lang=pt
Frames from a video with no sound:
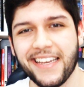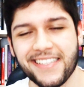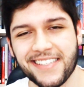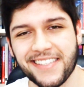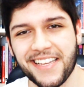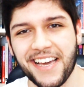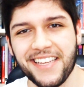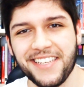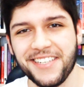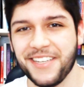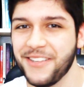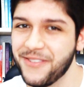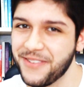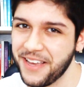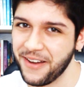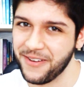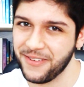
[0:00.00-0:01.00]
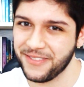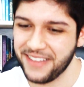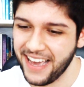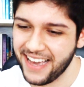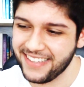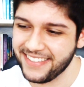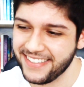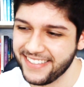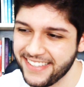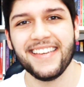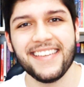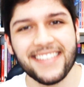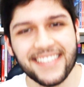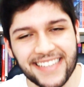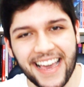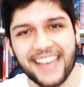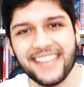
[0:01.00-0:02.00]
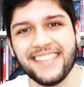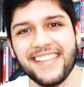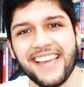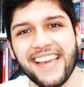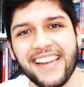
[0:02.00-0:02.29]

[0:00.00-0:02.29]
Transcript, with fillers: na estante e o que acontece? Esquece